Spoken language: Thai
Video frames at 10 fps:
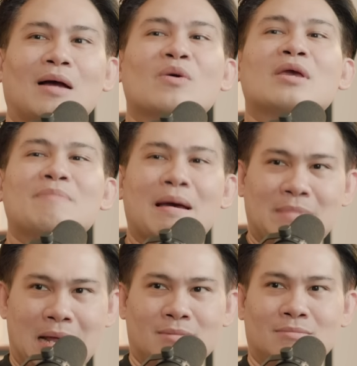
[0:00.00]
เขาคิดแบบ
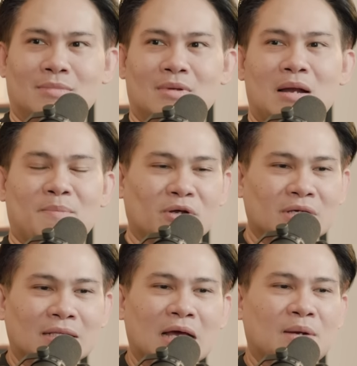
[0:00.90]
นั้นเพราะ
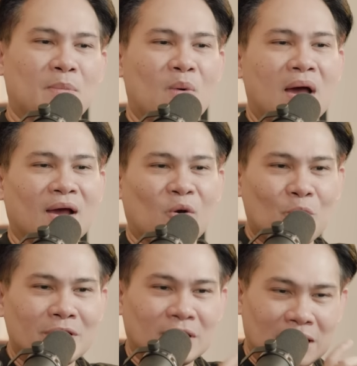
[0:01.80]
ฉะนั้นถ้าเกิดบอกว่าคุ
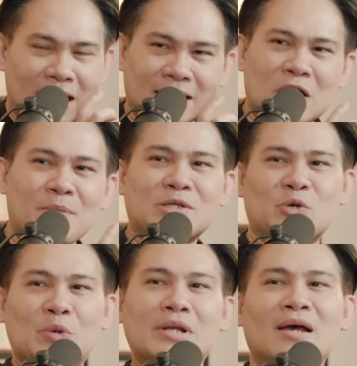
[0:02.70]
ยถึงเรื่องค่าเช่าเป็น
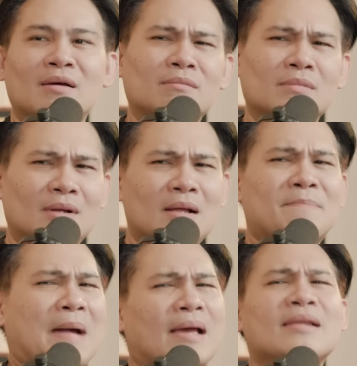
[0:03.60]
ศูนย์เนี่ย
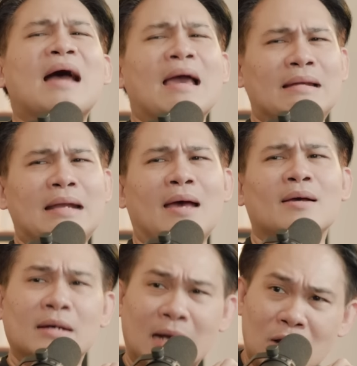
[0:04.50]
ไปกันใหญ่เลยนะ
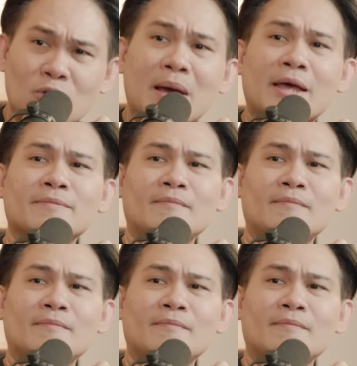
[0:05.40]
คืออะไรรู้ไหม